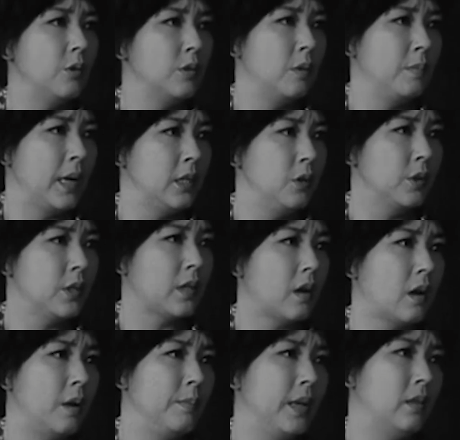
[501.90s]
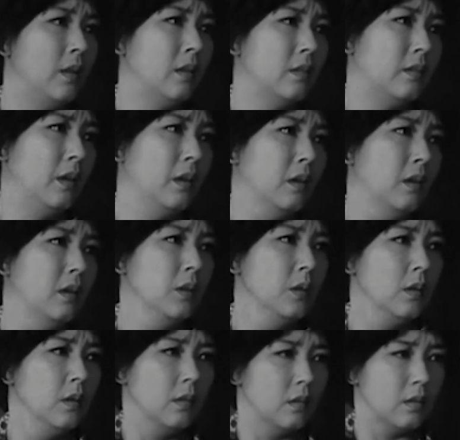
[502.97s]
вот наконец то и и показал
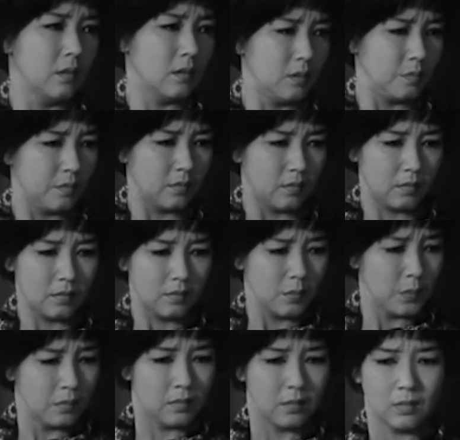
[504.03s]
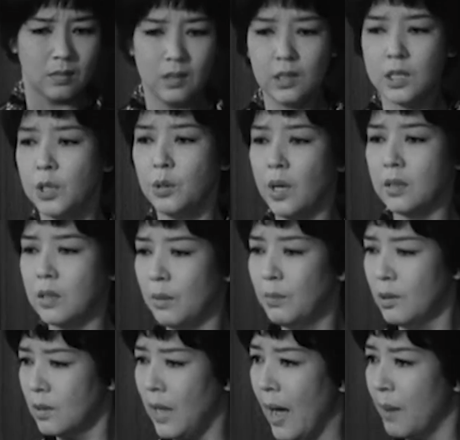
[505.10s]
свое истинное лицо. То
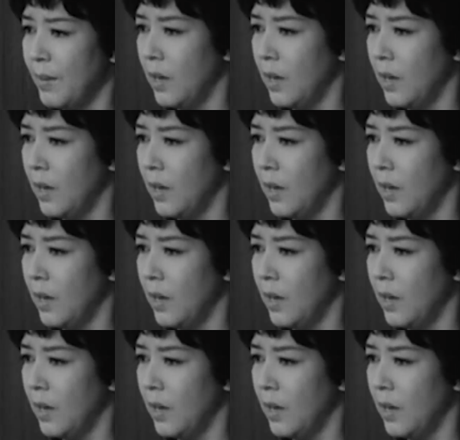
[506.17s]
есть